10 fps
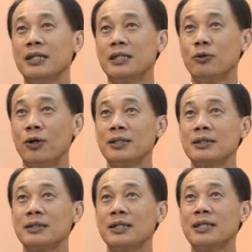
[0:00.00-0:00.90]
อีกตัวห
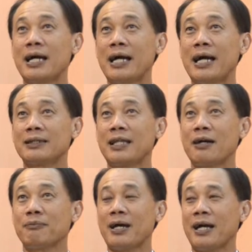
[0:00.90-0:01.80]
นึ่งที่ทางการ
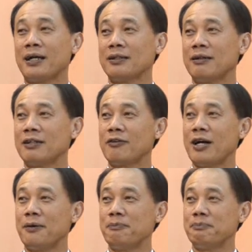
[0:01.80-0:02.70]
ตั้งมาเราเรียก
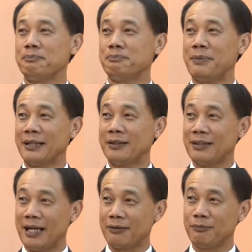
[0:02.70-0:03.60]
ว่าบรร
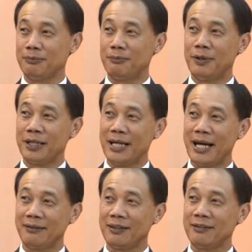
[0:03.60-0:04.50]
ษัทบริ
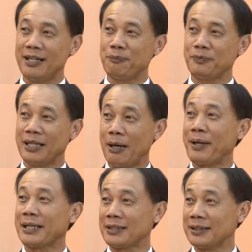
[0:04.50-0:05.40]
หารสินทรัพย์สถา
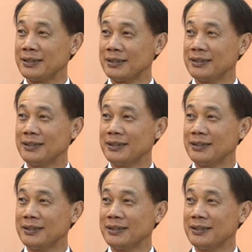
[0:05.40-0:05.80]
บันการเงิน